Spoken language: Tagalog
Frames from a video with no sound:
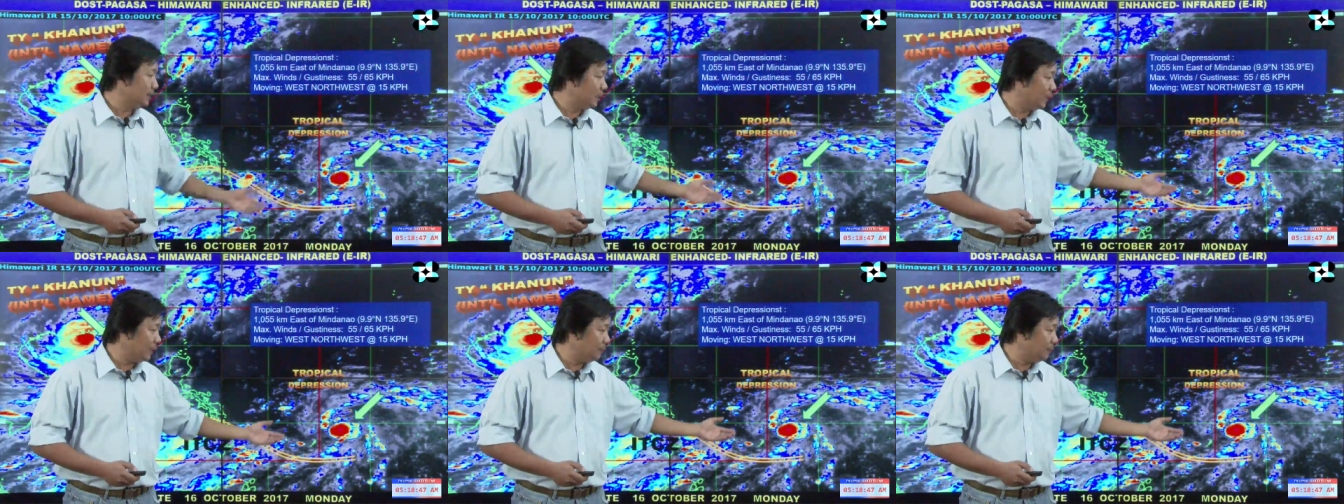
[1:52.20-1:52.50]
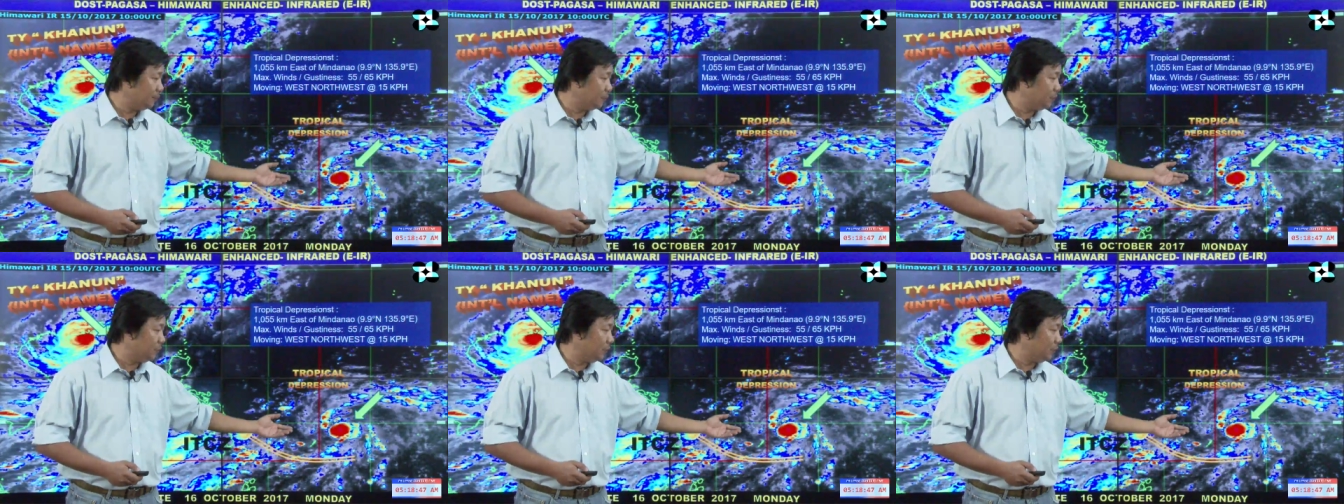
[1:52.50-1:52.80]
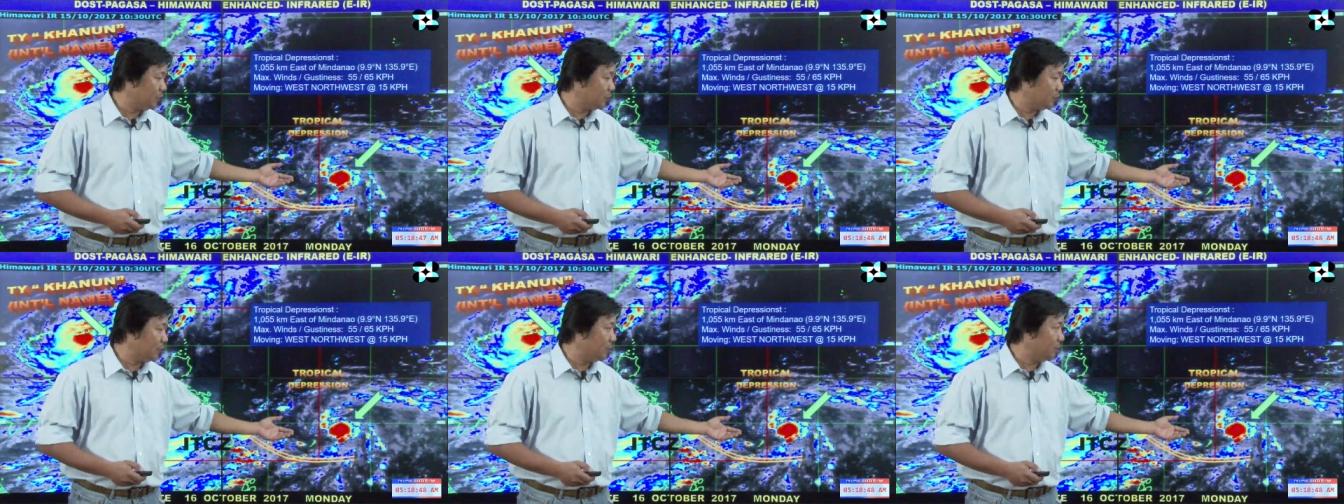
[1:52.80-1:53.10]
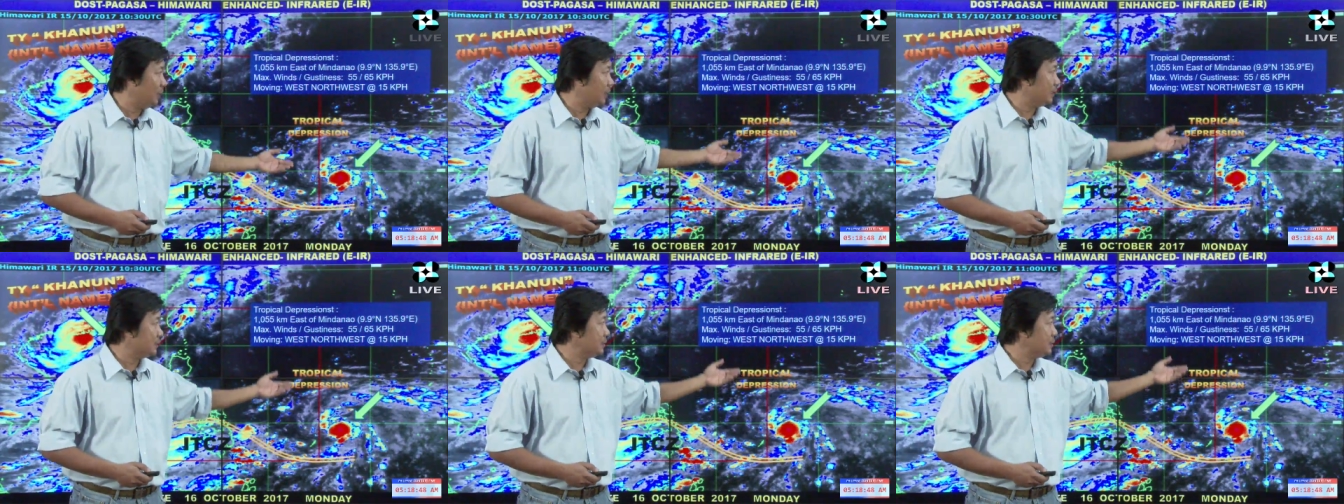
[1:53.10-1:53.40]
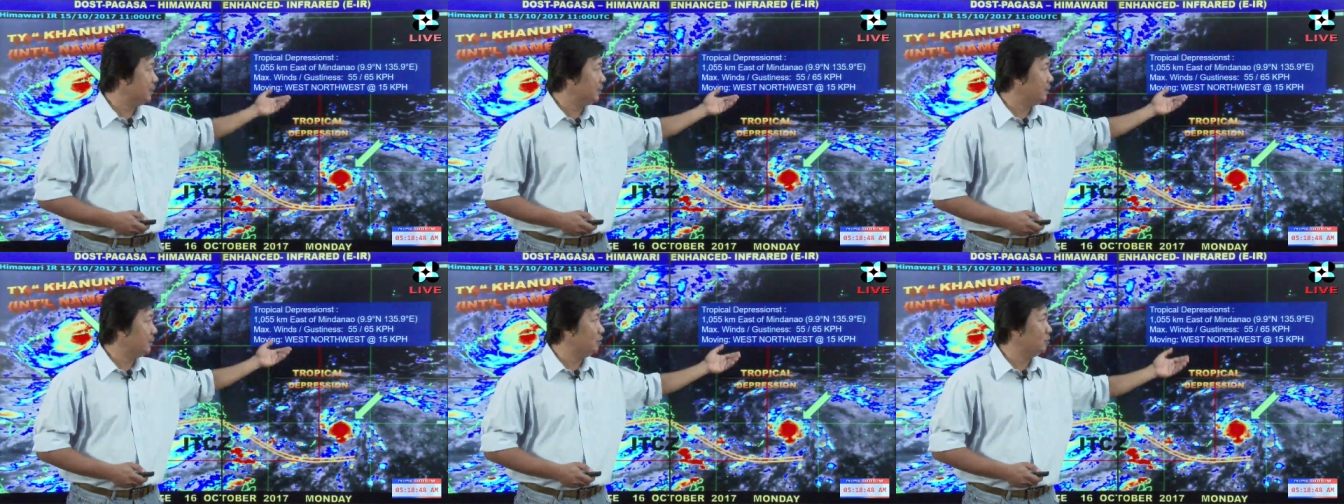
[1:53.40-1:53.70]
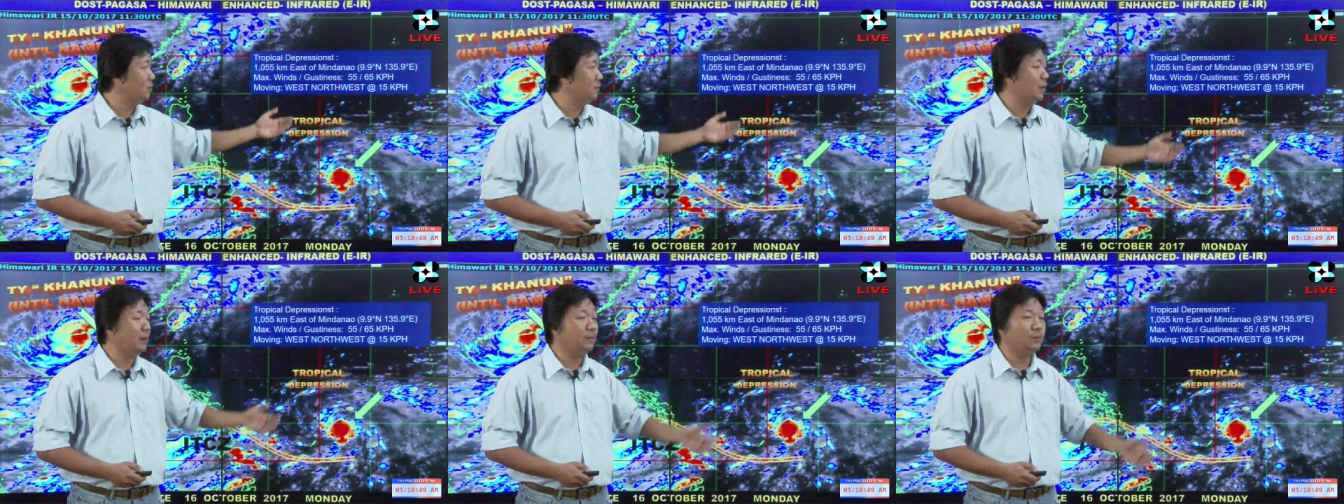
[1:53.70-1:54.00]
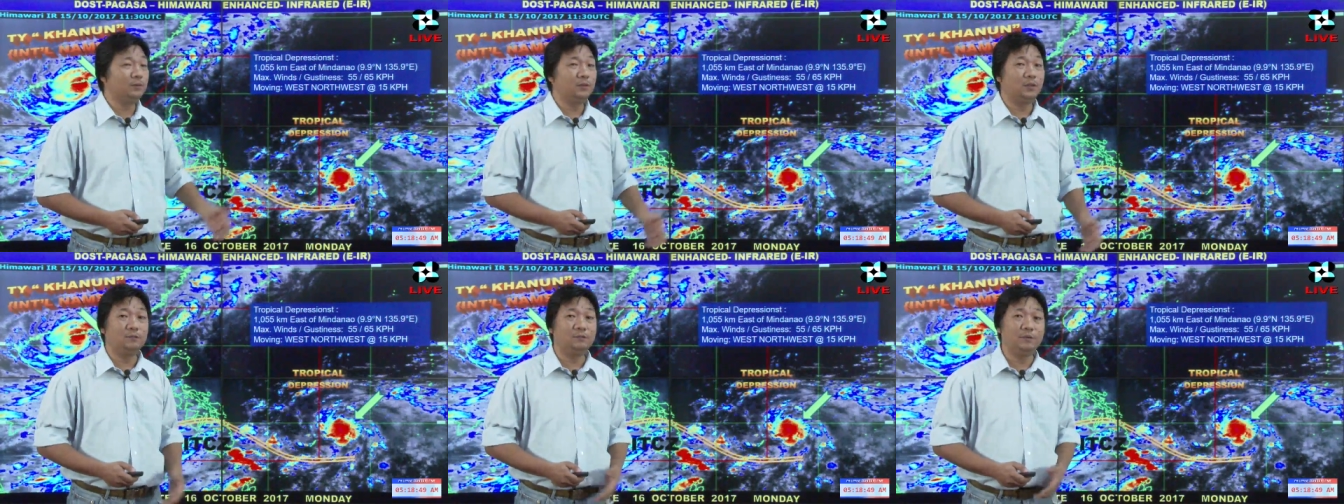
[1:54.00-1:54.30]
Taglay po nito ang malakas na hangin,
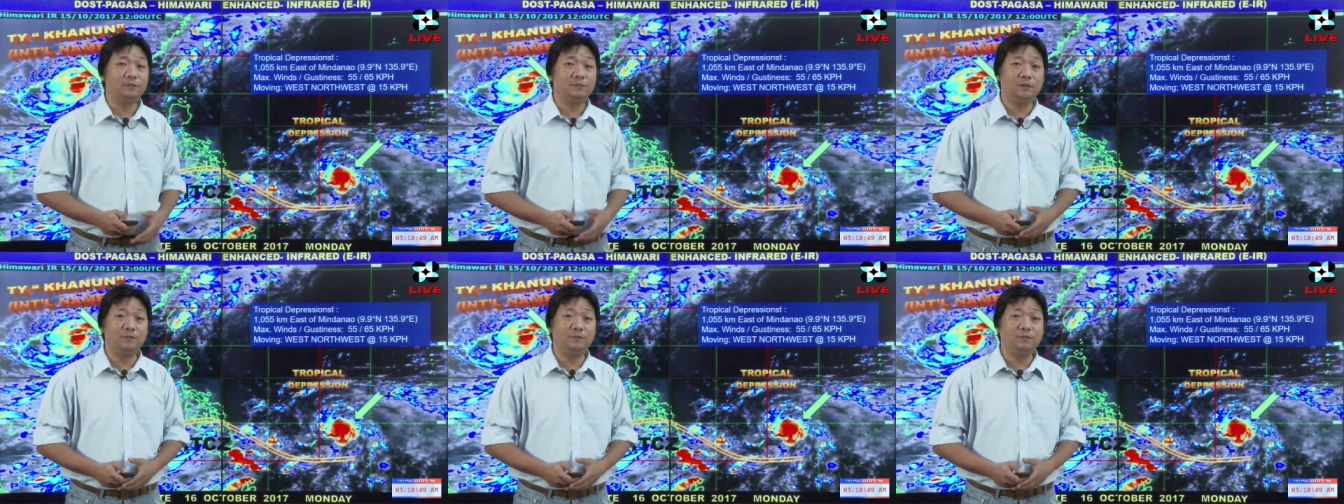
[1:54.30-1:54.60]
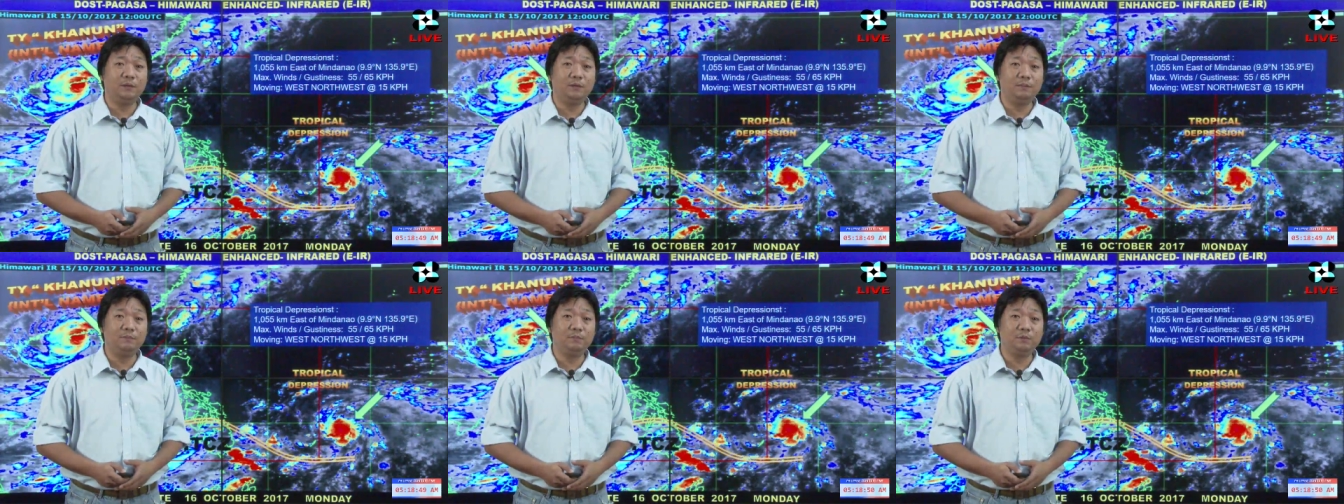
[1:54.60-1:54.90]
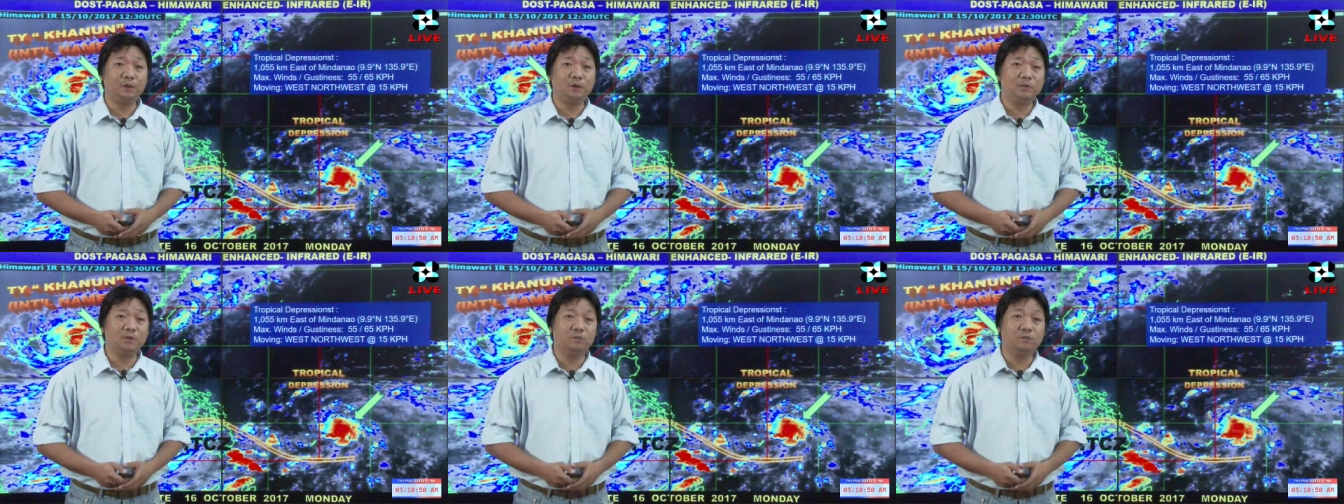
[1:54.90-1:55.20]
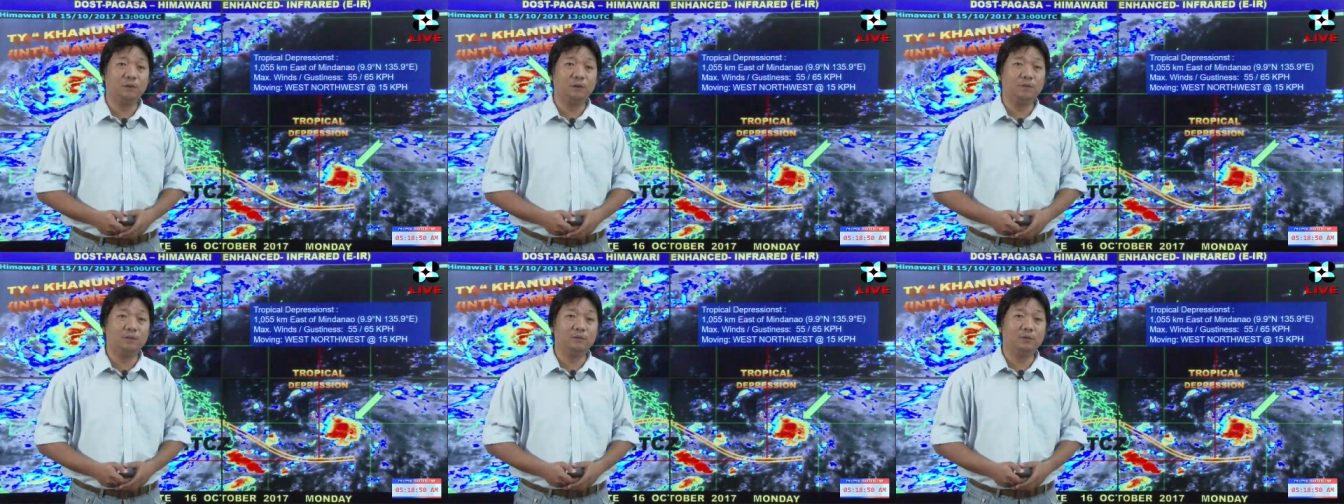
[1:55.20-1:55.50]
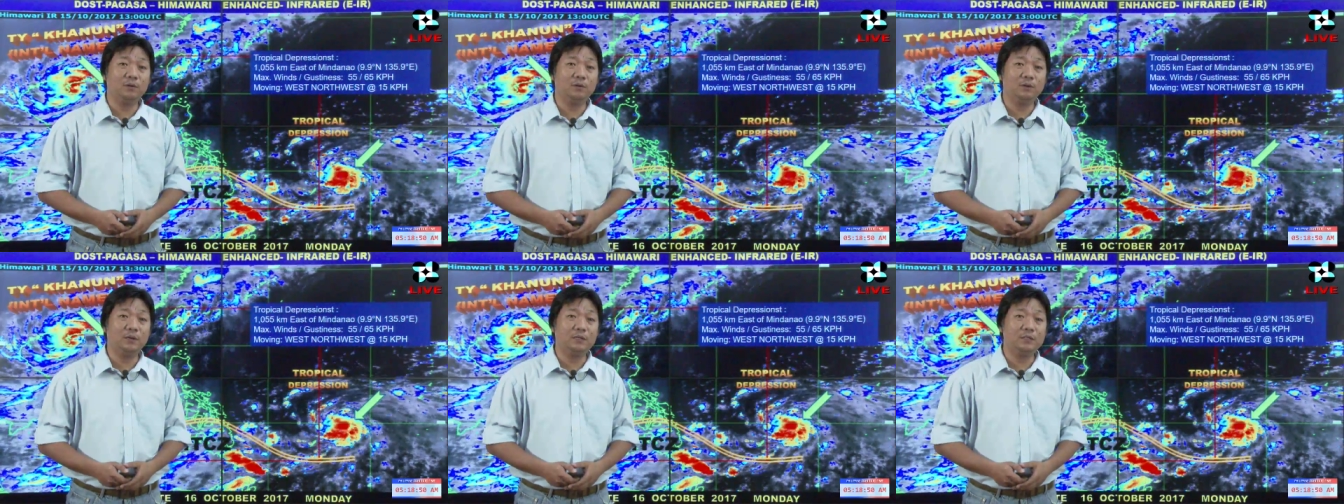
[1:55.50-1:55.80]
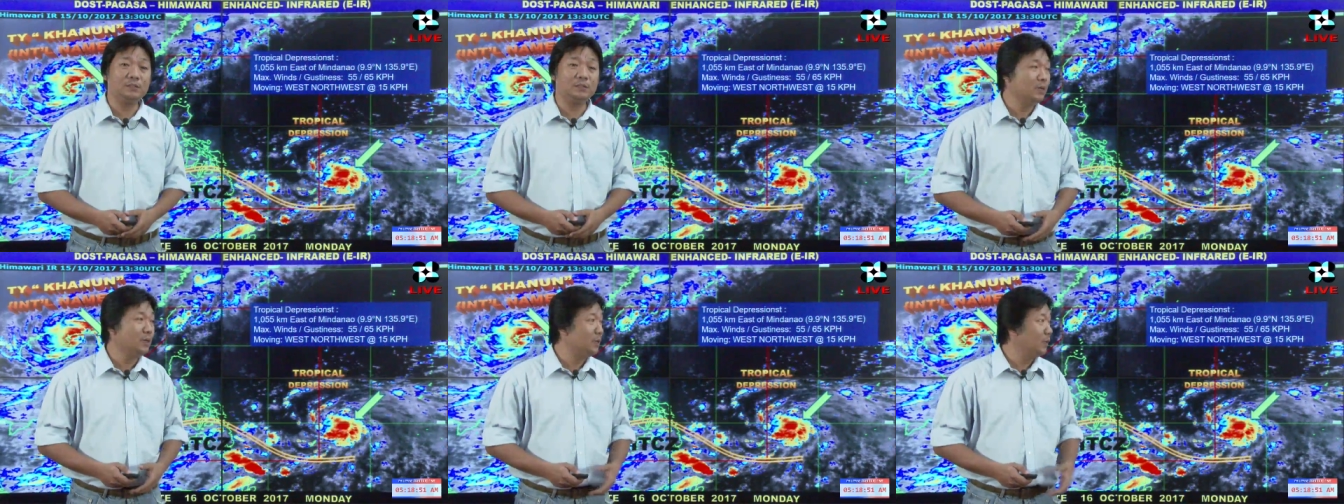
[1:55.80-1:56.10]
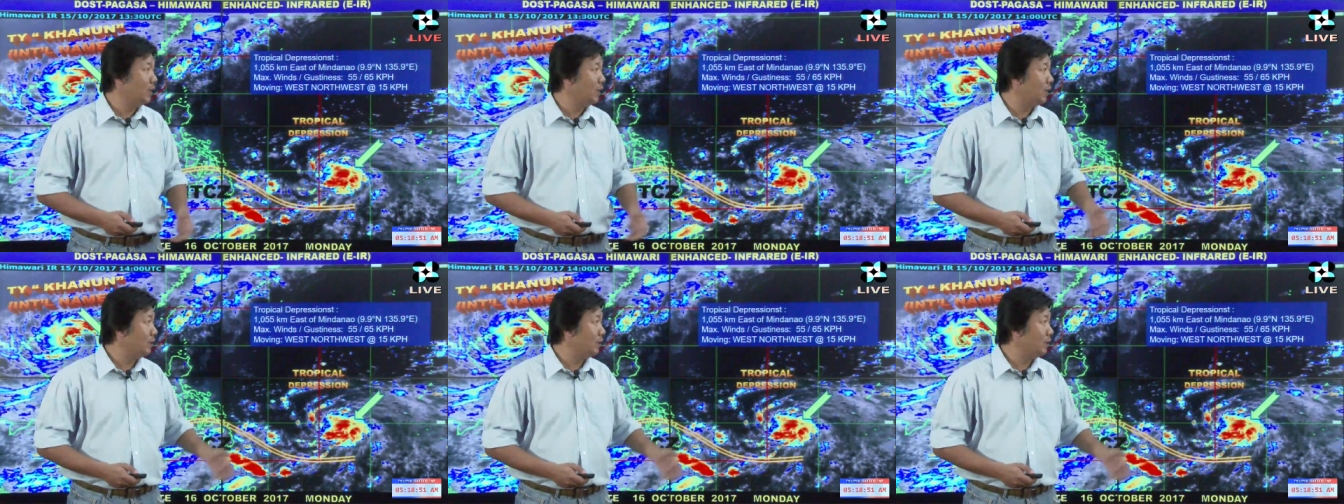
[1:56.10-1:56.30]
umabot ng 55 km bawat oras